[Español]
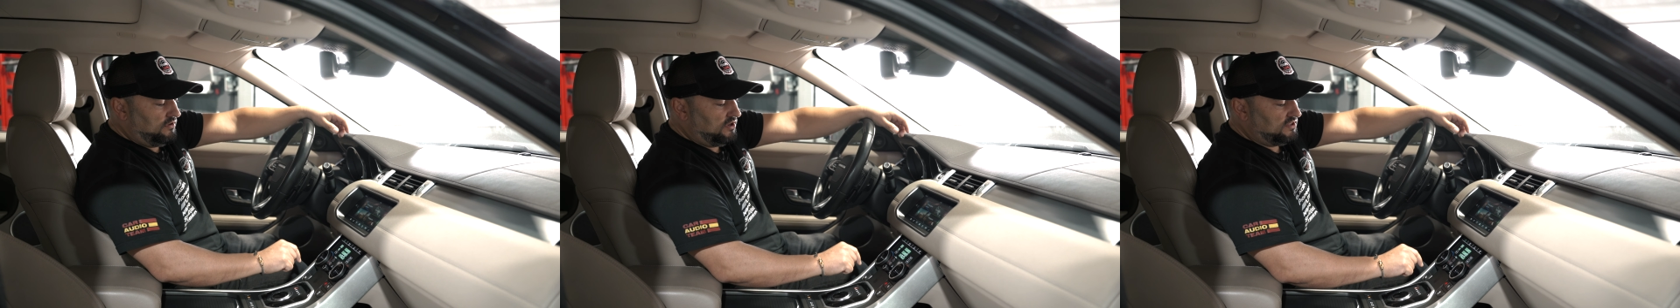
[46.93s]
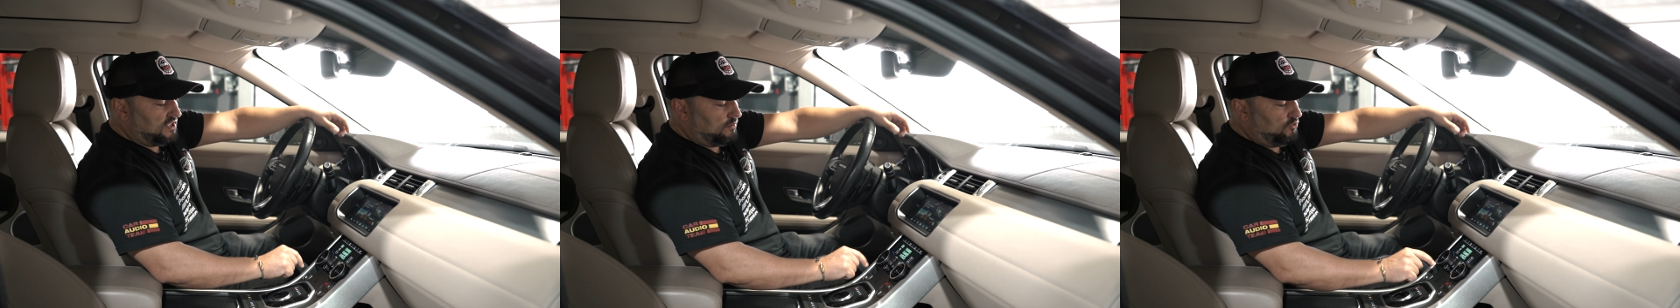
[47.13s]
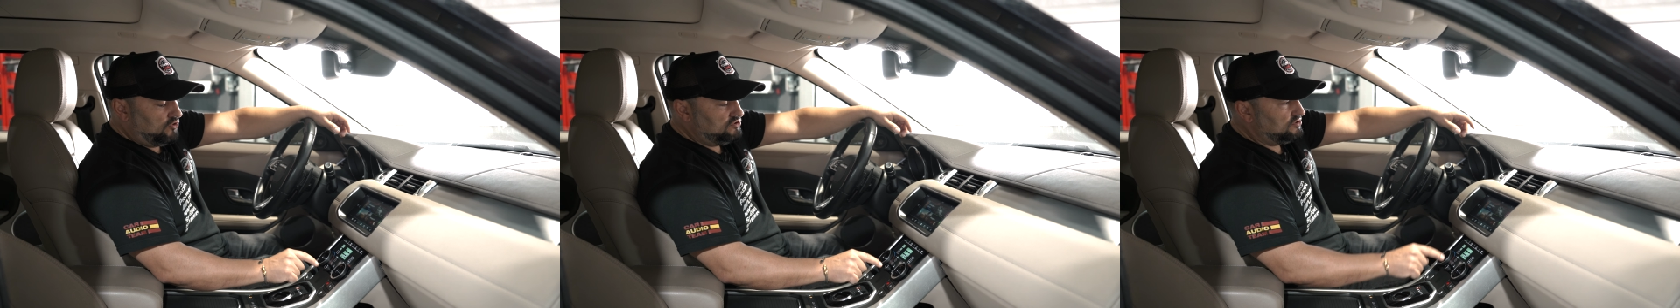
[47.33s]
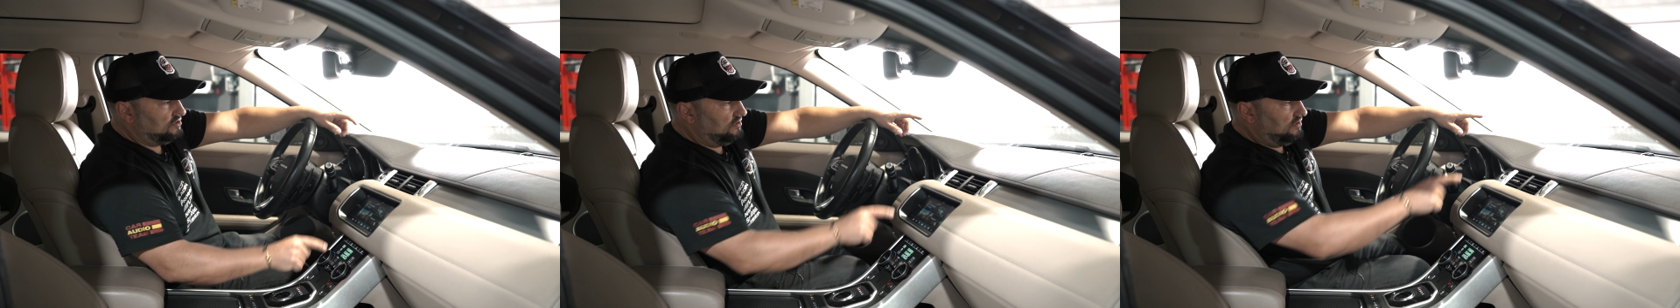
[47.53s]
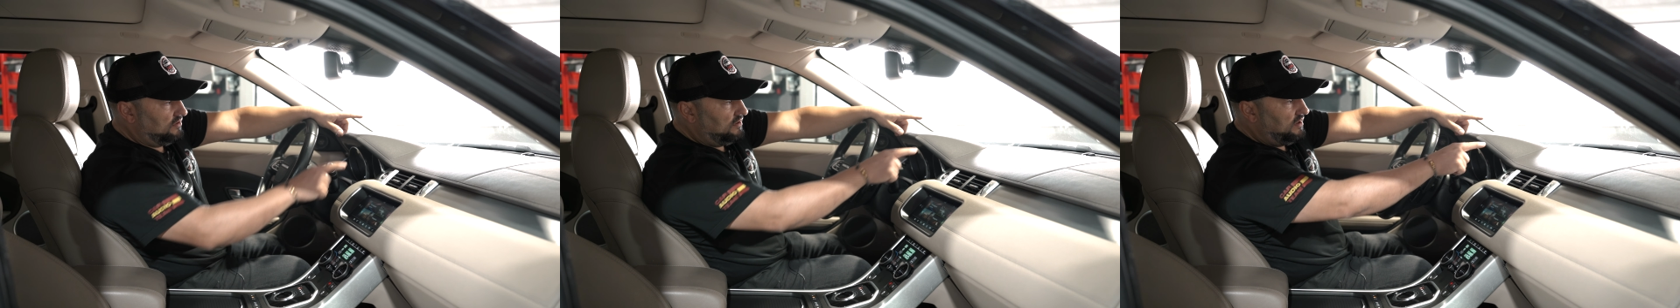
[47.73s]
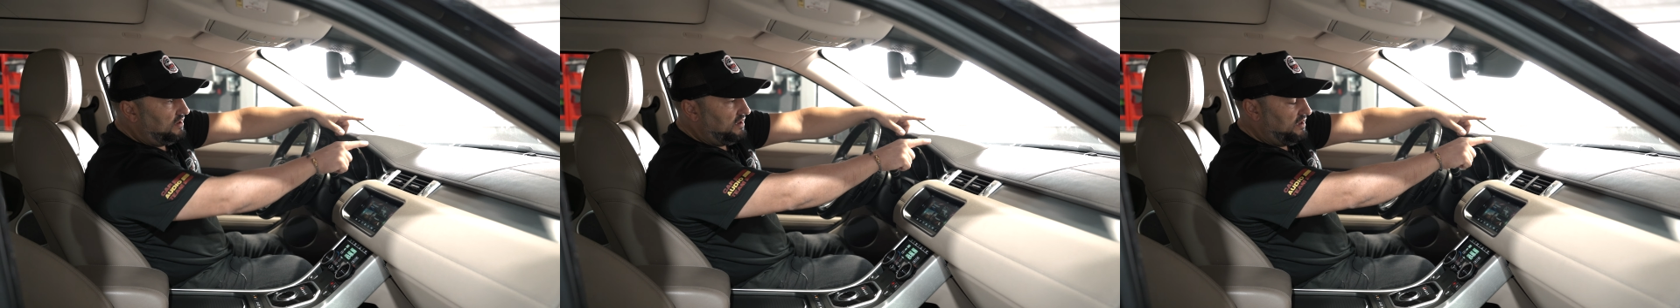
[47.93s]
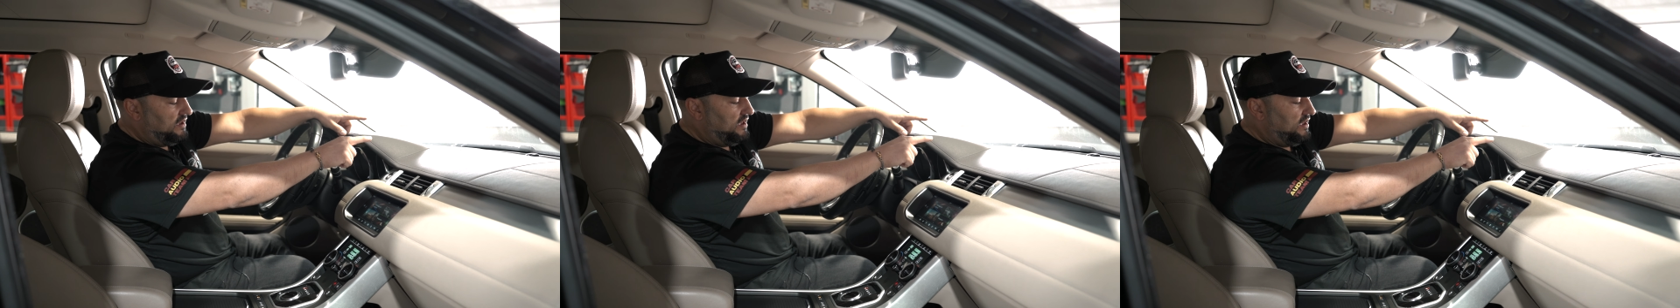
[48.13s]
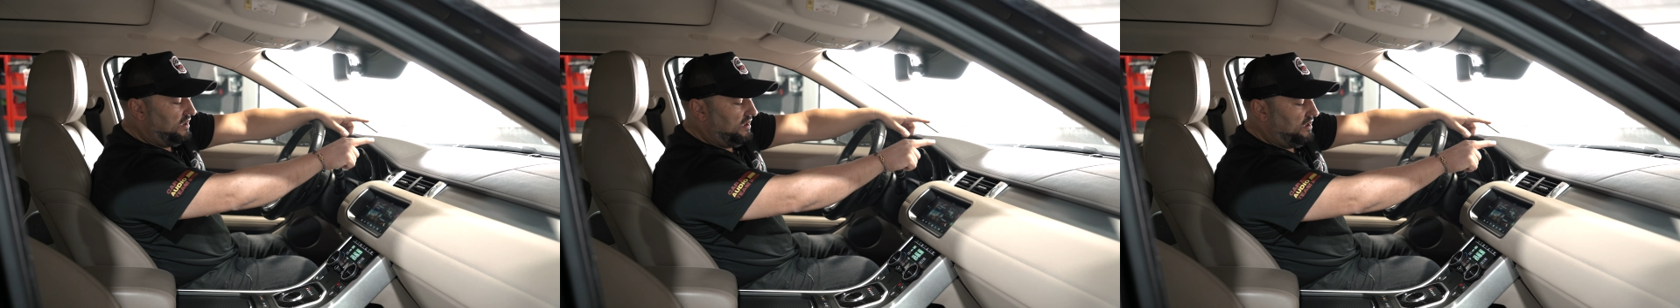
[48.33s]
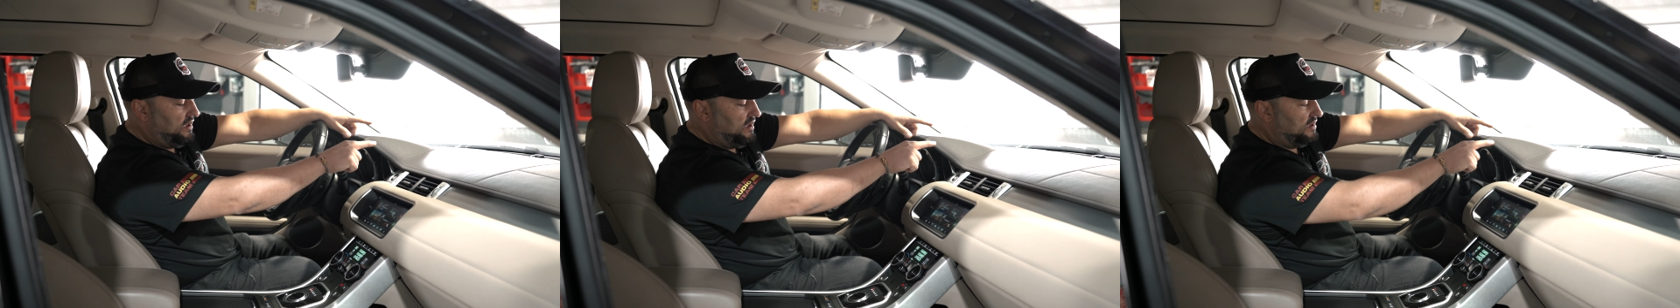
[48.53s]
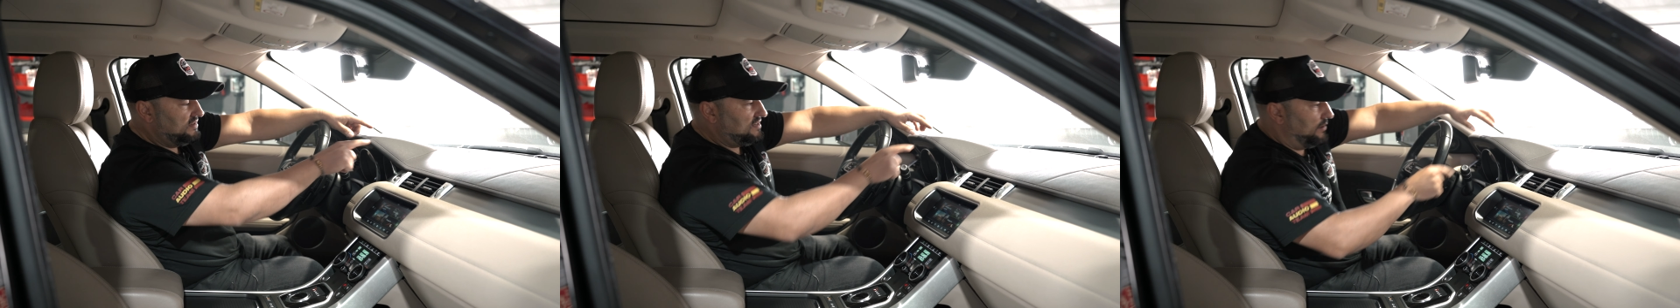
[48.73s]
quitamos, que
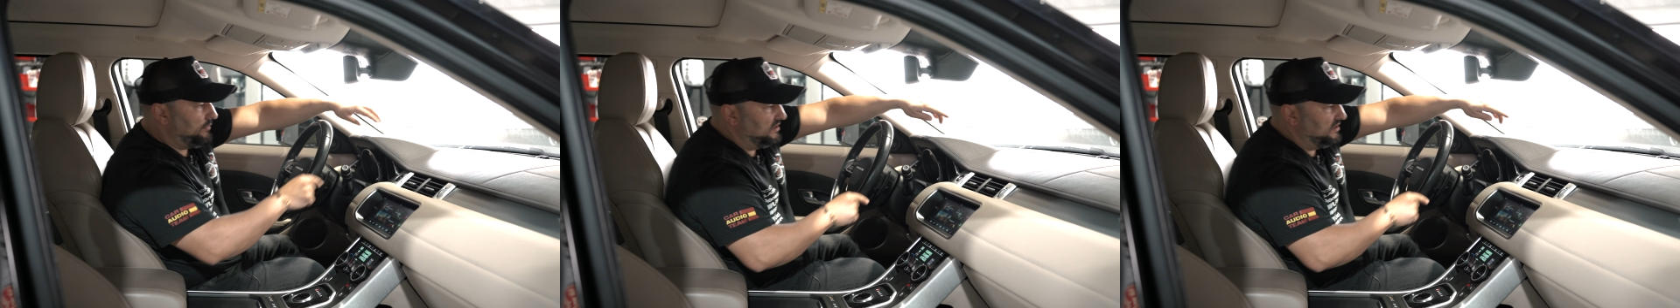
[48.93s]
eh, es la